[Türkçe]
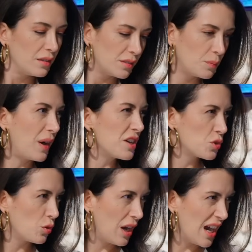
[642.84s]
e,
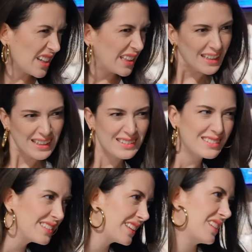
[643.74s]
başrol
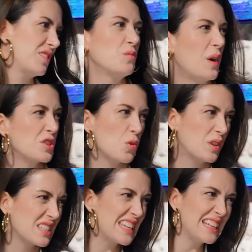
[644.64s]
erkeğin başrol
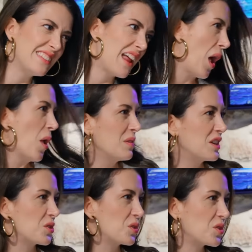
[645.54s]
kızın elinden almaya
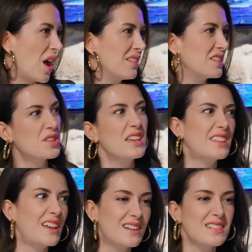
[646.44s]
çalışan evet. işte
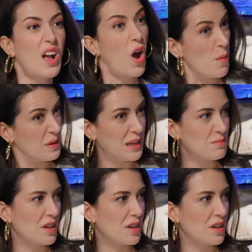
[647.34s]
eski karısı hamileyim